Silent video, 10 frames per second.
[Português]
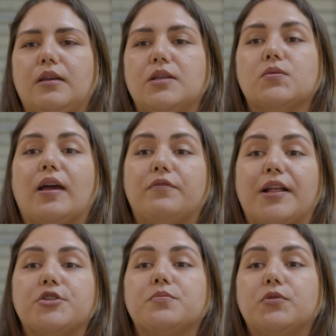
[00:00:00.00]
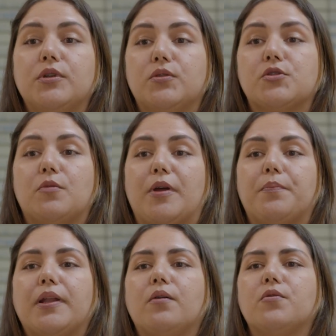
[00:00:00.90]
Isso reflete muito sobre a
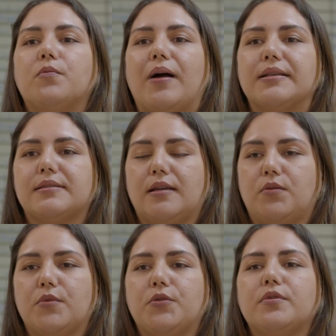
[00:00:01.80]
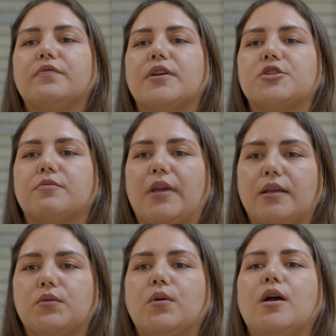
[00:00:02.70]
preocupação e o
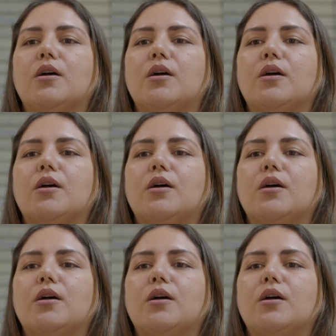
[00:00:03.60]
investimento